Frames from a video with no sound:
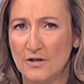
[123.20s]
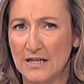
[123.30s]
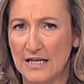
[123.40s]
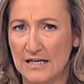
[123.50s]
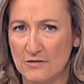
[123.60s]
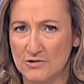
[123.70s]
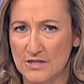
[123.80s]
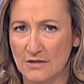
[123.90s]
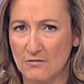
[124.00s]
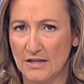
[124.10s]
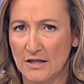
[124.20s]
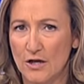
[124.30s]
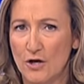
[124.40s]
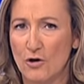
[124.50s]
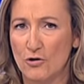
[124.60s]
de la causa, el juez
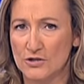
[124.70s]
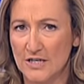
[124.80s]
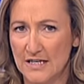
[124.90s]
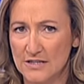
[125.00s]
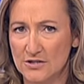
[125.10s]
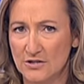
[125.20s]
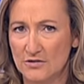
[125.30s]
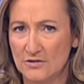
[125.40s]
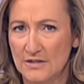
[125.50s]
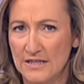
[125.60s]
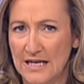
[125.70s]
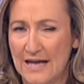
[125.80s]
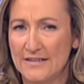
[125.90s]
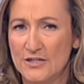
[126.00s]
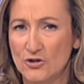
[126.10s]
José Castro, ha
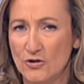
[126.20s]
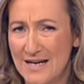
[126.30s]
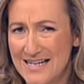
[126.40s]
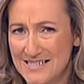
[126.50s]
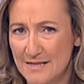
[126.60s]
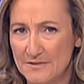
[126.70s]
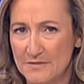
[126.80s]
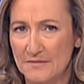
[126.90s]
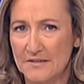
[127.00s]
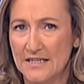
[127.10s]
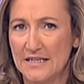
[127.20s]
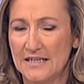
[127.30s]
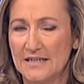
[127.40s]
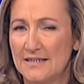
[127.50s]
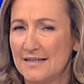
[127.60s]
dicho esta misma mañana
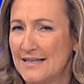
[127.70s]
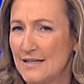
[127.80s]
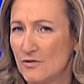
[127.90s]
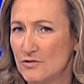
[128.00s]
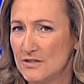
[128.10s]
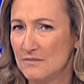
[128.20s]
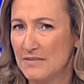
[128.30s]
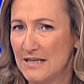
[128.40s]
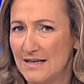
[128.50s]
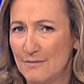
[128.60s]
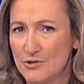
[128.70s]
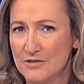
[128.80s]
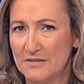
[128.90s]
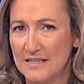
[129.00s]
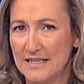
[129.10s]
que no contempla la
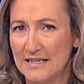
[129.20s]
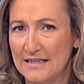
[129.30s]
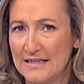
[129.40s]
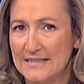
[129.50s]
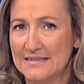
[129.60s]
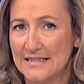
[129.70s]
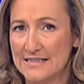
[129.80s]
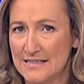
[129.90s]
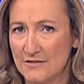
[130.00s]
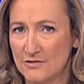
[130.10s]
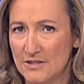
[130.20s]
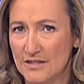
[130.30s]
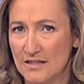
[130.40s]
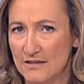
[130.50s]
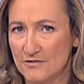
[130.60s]
posibilidad de que esa
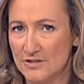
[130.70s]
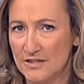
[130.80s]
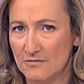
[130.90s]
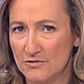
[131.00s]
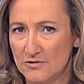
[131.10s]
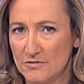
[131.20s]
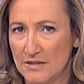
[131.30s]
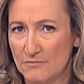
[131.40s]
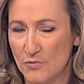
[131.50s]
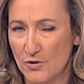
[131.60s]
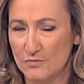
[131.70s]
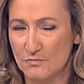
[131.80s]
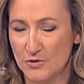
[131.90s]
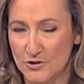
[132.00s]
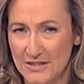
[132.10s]
doctrina, la doctrina
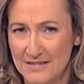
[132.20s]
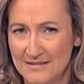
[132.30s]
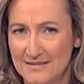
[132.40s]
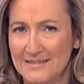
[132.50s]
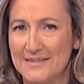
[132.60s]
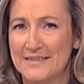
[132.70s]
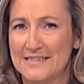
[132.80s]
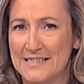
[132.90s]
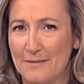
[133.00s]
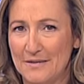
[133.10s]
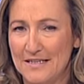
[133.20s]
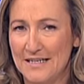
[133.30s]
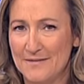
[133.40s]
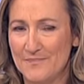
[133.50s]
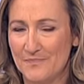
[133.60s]
Botín, se
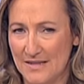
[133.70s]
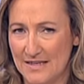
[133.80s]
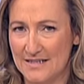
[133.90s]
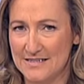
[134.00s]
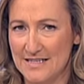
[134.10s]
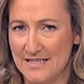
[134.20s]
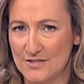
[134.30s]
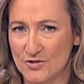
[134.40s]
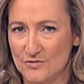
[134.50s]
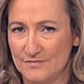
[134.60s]
aplique en este caso.